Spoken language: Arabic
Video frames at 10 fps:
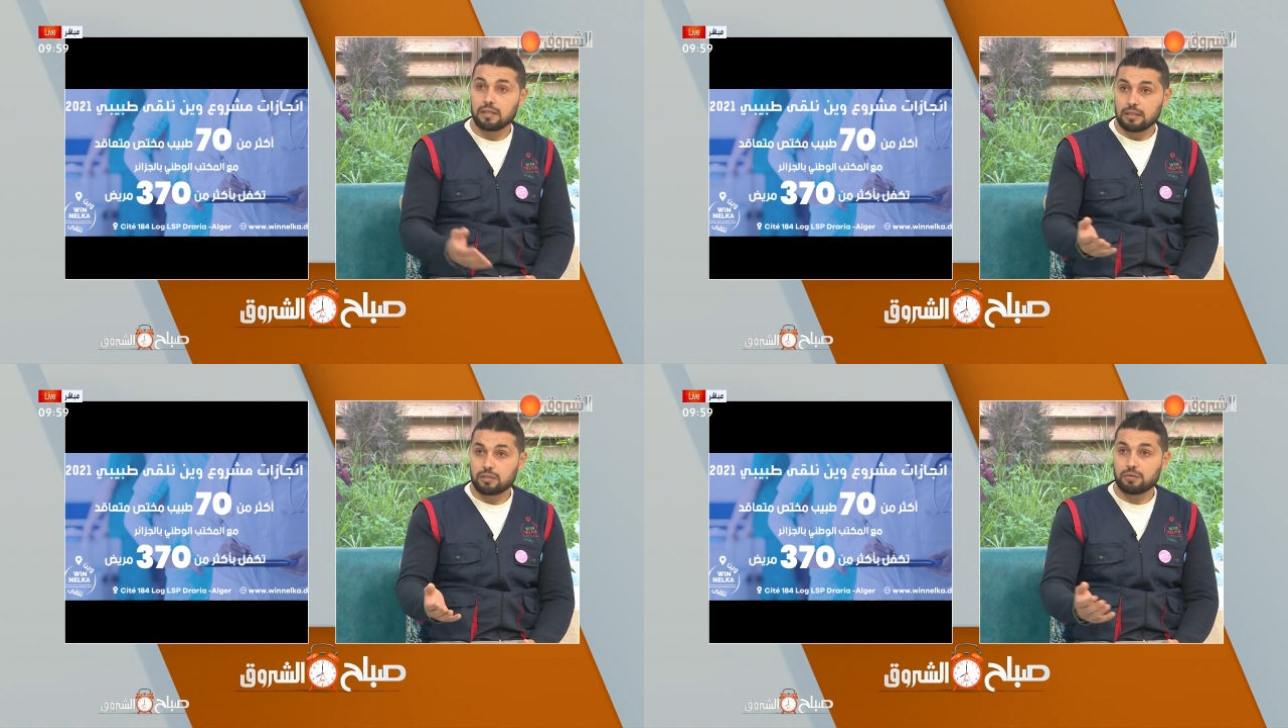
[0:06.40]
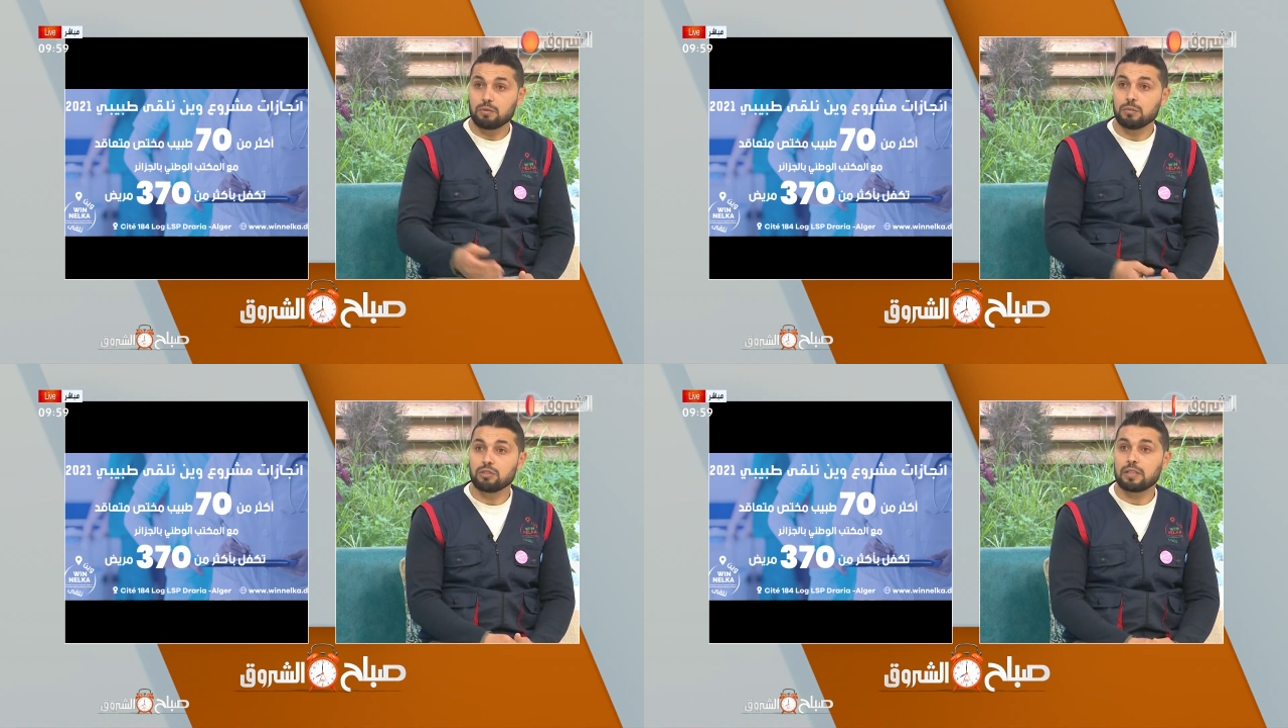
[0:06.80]
تشوفوه
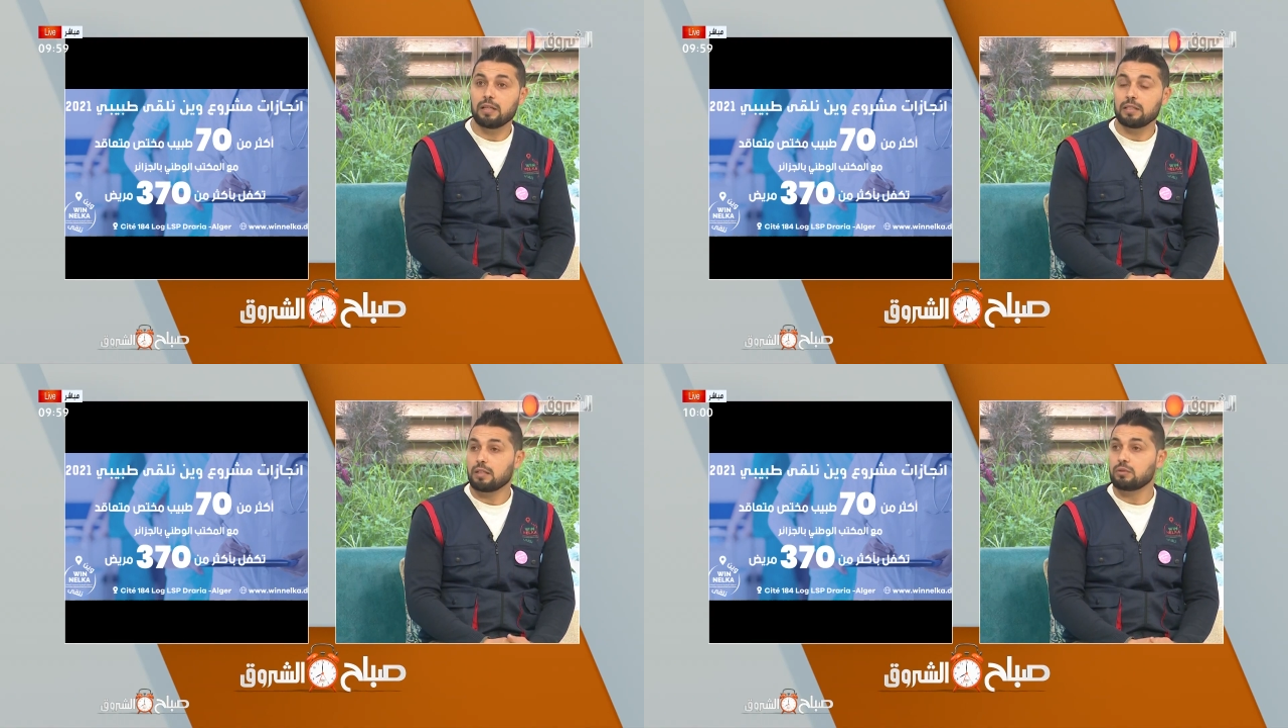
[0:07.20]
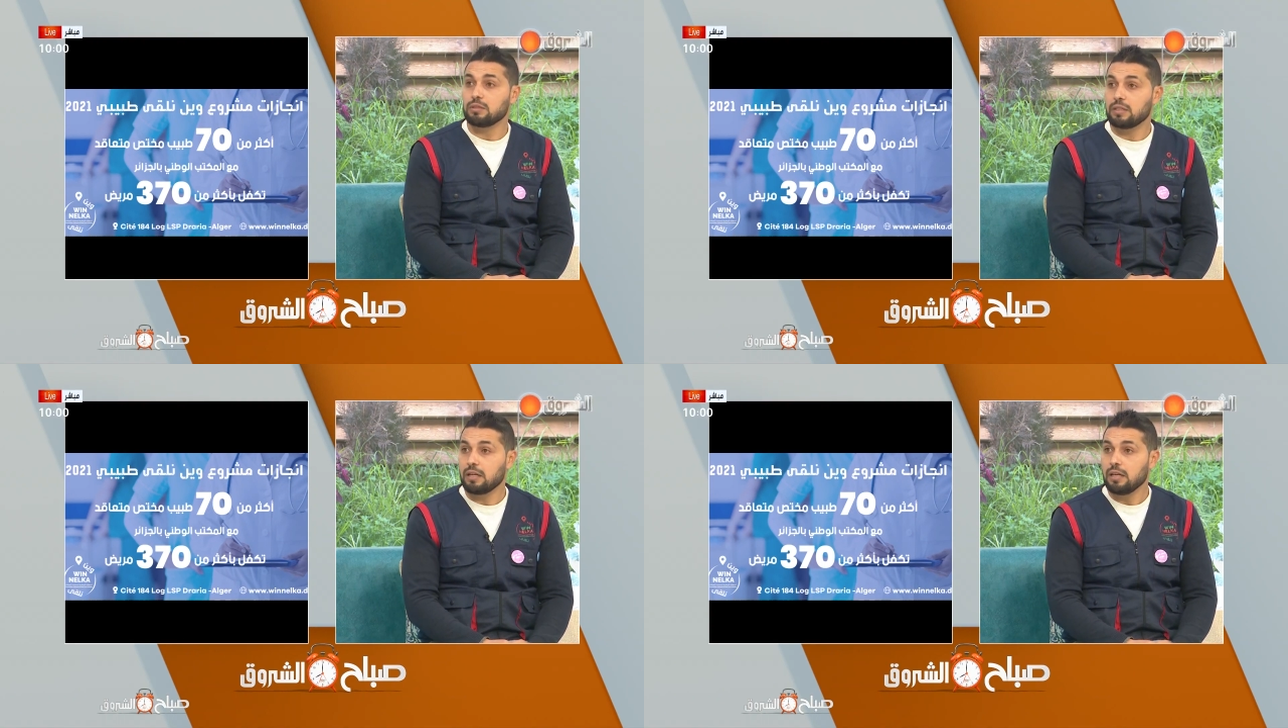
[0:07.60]
الموجة الثالثة
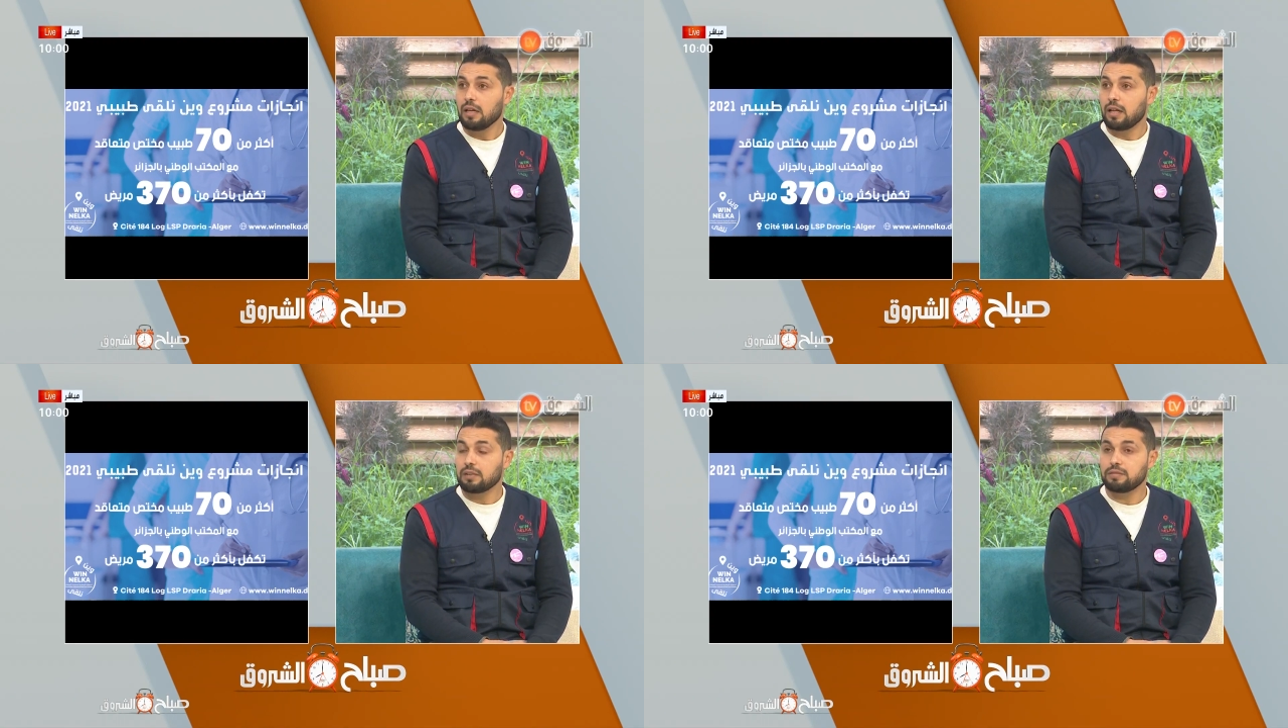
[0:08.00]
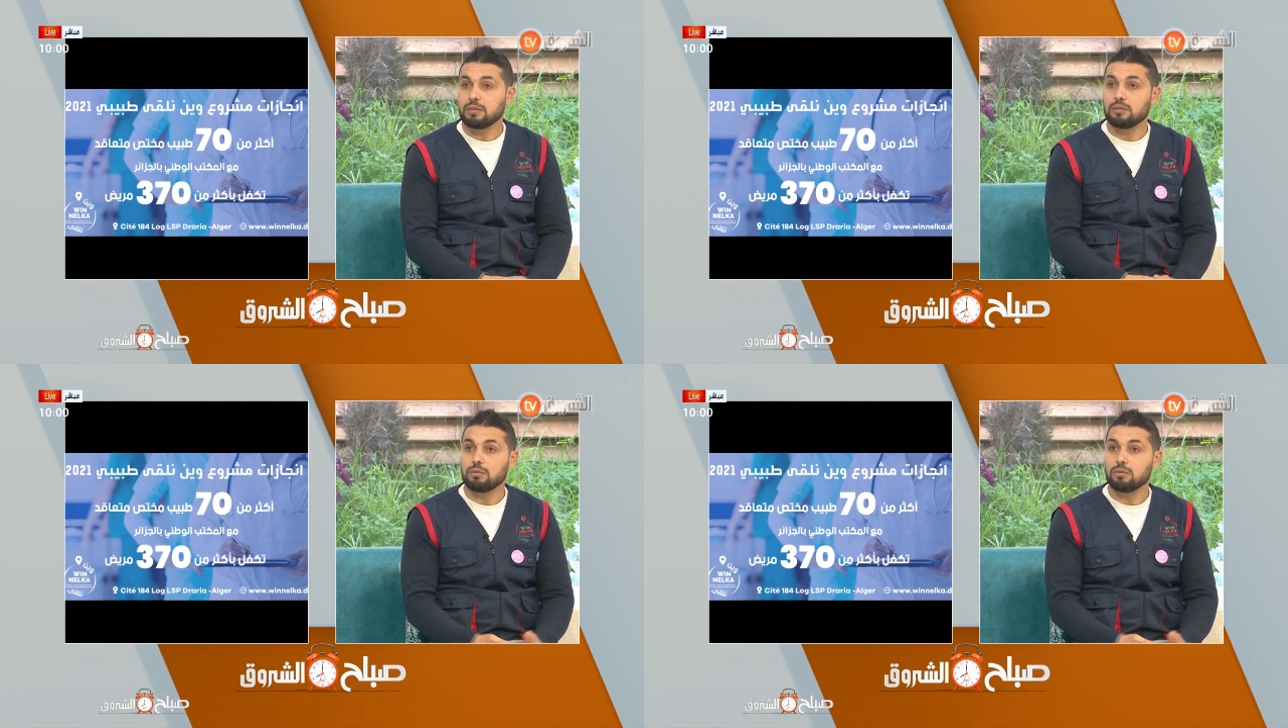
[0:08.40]
كنا عارفين أنه